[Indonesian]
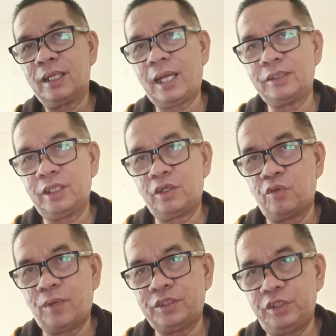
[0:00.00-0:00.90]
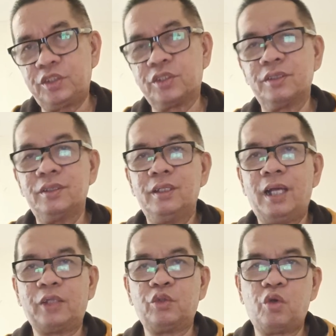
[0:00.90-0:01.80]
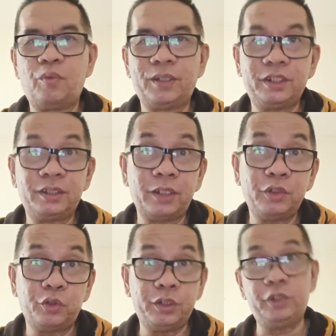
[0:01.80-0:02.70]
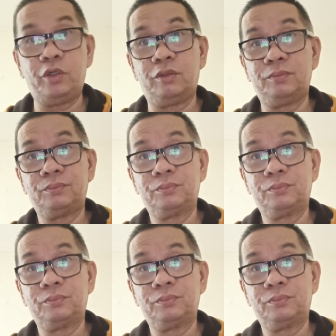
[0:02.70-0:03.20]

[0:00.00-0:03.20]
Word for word: Kante Kovacic, atau Kovacic dan Jorginho.